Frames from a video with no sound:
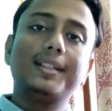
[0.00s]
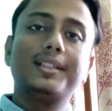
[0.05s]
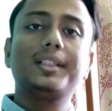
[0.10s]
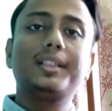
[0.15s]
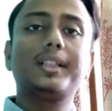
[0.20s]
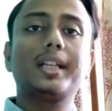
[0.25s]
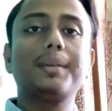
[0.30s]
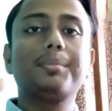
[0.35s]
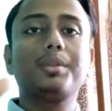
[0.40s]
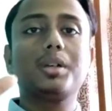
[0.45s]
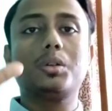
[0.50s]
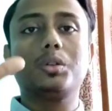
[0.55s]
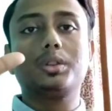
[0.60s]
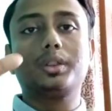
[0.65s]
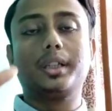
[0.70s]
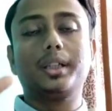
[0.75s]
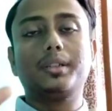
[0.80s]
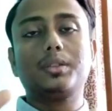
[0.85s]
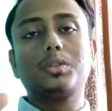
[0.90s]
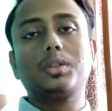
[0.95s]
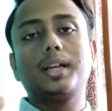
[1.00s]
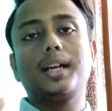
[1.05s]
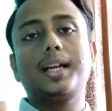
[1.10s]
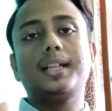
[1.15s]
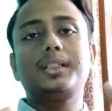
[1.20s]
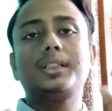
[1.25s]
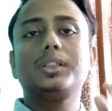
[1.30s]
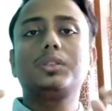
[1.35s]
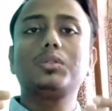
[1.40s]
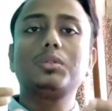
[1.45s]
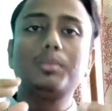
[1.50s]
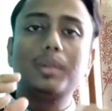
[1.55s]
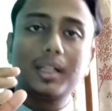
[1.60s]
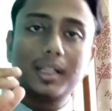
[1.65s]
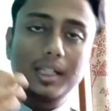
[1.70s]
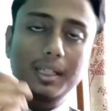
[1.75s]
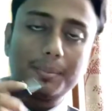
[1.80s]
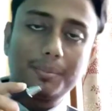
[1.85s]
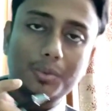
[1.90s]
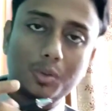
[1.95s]
ऐसे टाइप का होता है तो ऐसे तुम
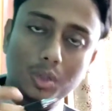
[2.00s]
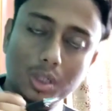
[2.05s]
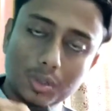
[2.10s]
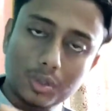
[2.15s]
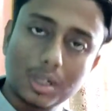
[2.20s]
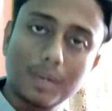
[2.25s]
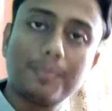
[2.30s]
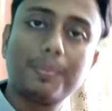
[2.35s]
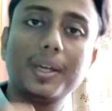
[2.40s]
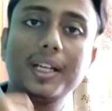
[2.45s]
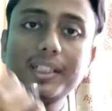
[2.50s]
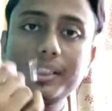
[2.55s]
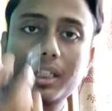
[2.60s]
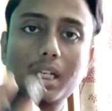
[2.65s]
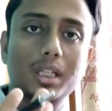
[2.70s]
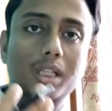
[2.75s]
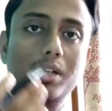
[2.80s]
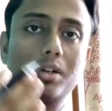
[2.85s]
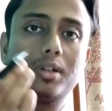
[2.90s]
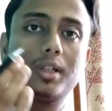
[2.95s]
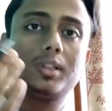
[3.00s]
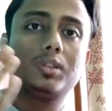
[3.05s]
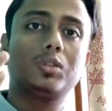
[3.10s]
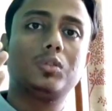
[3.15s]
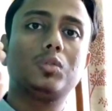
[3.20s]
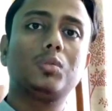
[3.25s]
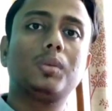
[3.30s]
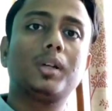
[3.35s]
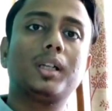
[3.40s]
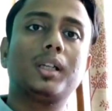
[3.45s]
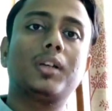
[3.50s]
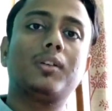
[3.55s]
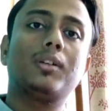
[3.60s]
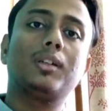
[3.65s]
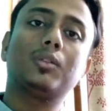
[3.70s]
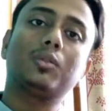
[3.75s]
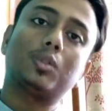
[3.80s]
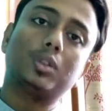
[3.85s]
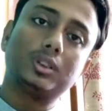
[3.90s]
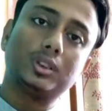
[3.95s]
अगर थोड़ा थोड़ा पेन चलाते रहोगे तो तुम्हारा क्या
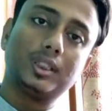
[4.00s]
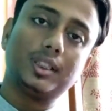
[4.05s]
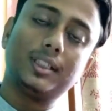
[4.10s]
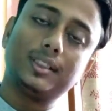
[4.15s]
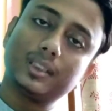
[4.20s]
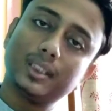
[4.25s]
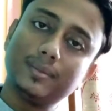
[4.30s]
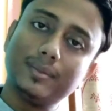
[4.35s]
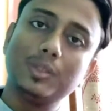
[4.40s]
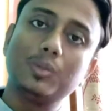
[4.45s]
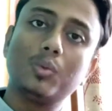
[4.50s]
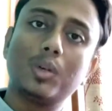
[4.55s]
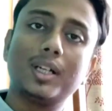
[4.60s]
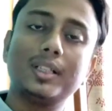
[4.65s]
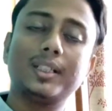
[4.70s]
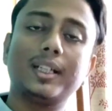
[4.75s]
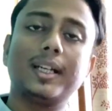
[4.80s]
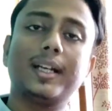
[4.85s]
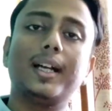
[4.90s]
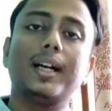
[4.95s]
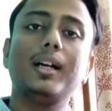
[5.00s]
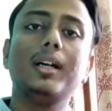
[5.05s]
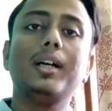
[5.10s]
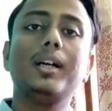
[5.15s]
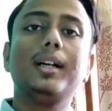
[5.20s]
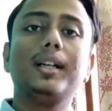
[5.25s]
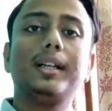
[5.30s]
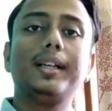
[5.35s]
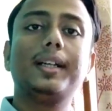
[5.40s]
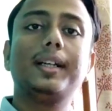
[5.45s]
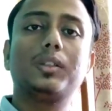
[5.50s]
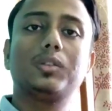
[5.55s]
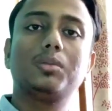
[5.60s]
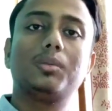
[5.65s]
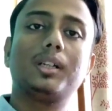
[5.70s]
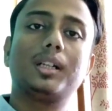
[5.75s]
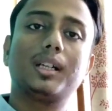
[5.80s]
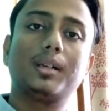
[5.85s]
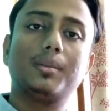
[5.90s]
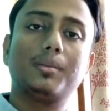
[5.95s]
होगा कॉन्सेंट्रेशन भी वहाँ जाएगा ठीक है
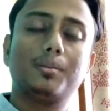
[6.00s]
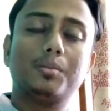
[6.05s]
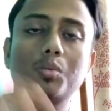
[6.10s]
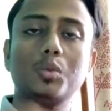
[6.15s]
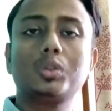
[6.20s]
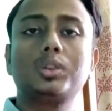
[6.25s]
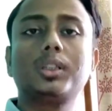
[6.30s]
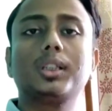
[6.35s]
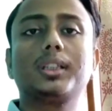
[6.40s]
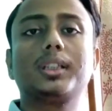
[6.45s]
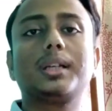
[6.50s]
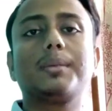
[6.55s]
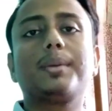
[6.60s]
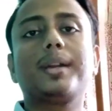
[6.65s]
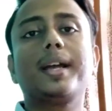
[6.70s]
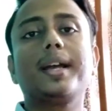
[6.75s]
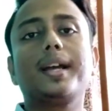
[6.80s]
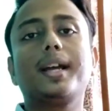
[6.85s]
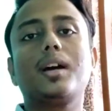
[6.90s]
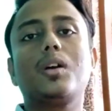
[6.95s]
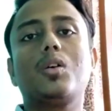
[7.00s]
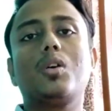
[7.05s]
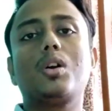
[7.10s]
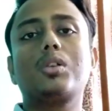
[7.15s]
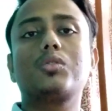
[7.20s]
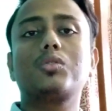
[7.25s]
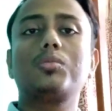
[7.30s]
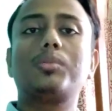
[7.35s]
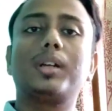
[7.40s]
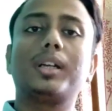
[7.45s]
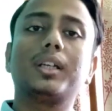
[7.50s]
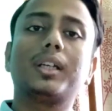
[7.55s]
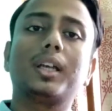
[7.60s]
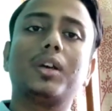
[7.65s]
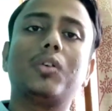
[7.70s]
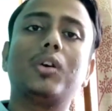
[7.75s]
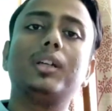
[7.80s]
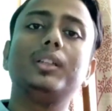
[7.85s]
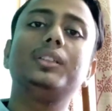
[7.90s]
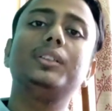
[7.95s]
तुम्हारा बुक्स के तरफ रहेगा और तुम्हारा
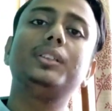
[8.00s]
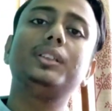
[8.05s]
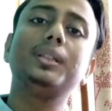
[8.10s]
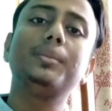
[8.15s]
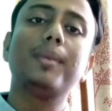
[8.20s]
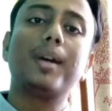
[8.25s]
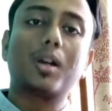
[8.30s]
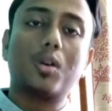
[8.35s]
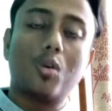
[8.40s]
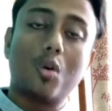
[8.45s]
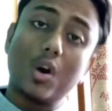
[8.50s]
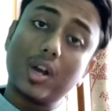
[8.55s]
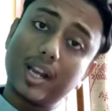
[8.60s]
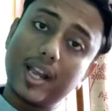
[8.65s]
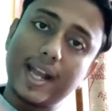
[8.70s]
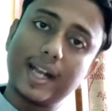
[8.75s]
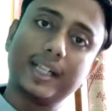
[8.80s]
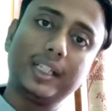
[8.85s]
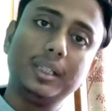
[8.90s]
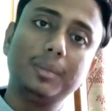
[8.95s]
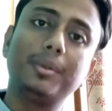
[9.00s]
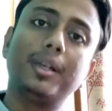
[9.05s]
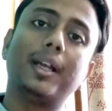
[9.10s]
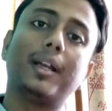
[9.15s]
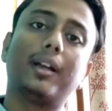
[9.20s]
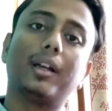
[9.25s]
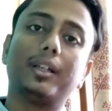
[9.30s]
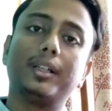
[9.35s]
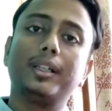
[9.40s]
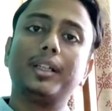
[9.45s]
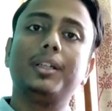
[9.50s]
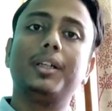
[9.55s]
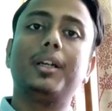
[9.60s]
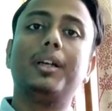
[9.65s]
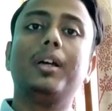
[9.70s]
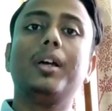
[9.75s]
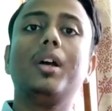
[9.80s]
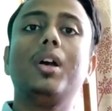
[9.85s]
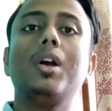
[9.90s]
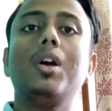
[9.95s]
क्या होगा दिमाग और एक्टिव रहेगा ठीक
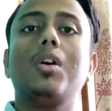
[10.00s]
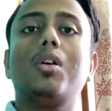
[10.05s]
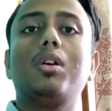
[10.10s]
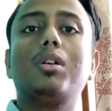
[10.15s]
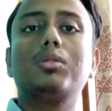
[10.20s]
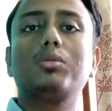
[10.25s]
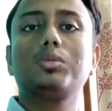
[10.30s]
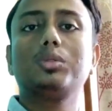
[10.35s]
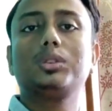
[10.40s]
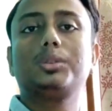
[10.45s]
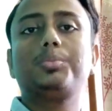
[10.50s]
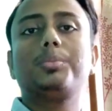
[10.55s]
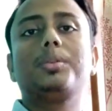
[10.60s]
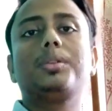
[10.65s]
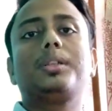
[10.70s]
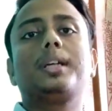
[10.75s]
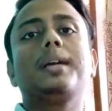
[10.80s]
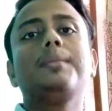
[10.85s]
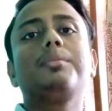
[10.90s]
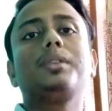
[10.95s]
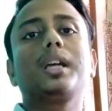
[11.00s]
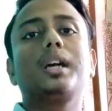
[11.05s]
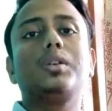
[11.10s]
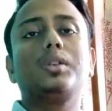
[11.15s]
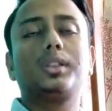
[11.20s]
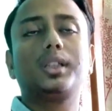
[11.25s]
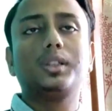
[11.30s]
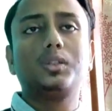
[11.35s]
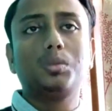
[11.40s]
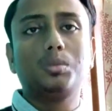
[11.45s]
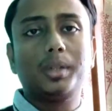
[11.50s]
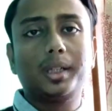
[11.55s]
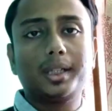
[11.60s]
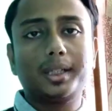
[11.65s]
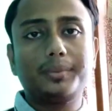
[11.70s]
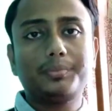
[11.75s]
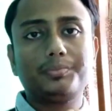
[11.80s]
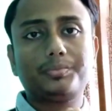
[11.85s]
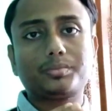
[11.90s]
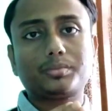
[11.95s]
है और कुछ टाइम क्या होता है
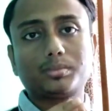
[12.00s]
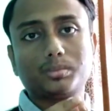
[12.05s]
तुम्हारा